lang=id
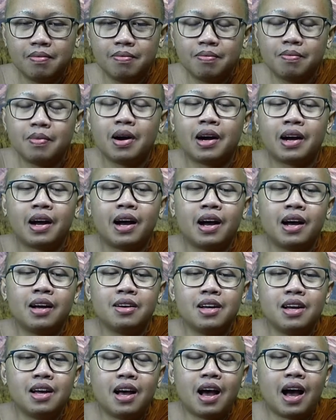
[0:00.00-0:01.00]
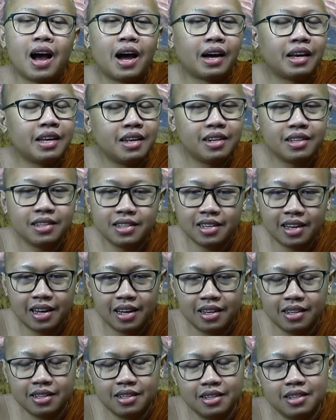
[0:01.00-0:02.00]
Maka akhirnya
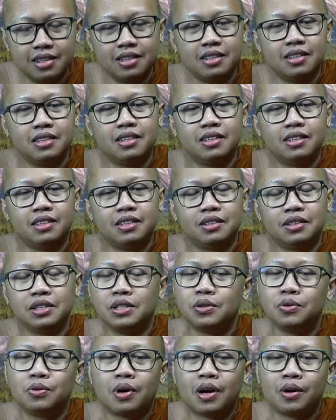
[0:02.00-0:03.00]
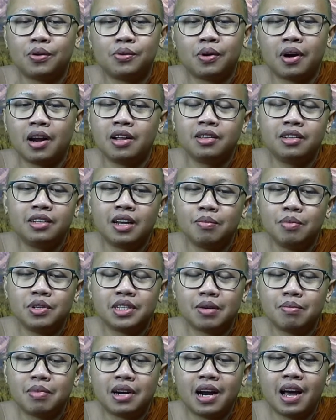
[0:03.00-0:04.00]
si kura-kura ini tidak bisa
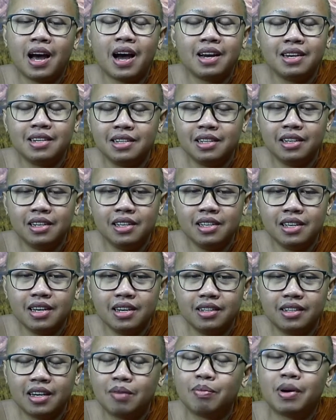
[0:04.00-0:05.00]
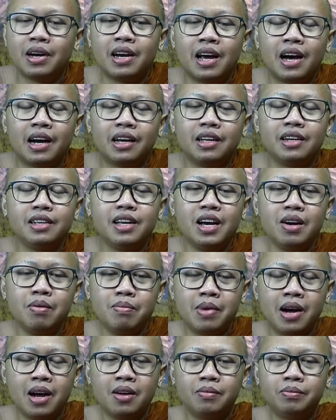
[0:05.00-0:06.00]
menahan dirinya dan pada akhirnya
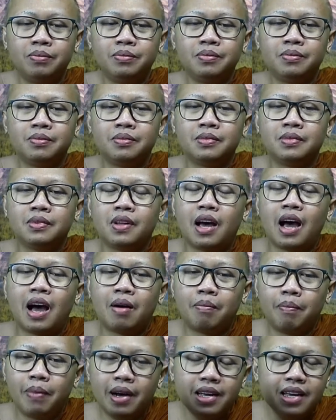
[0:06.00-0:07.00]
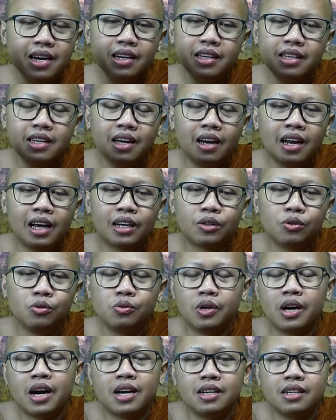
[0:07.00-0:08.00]
apa? Apa yang ia
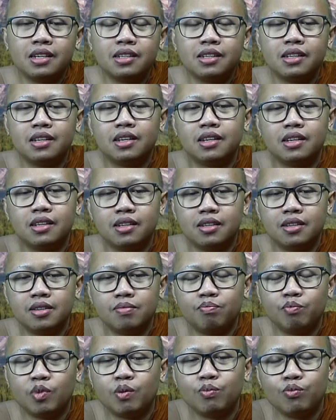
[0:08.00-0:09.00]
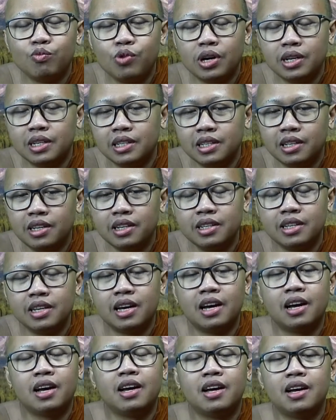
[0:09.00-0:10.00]
lakukan membuat
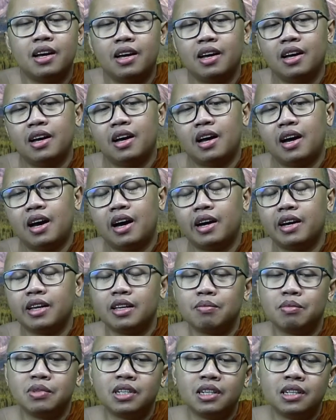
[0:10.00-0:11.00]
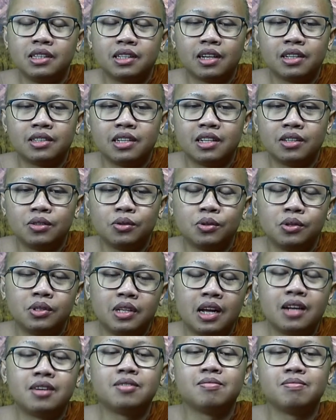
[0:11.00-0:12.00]
dirinya akhirnya menjadi terjatuh
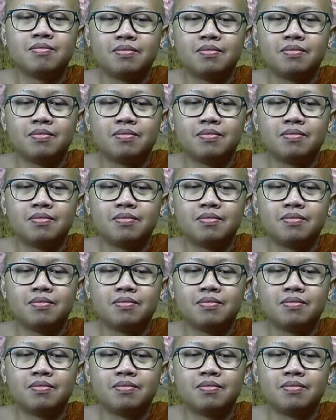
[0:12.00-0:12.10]
dan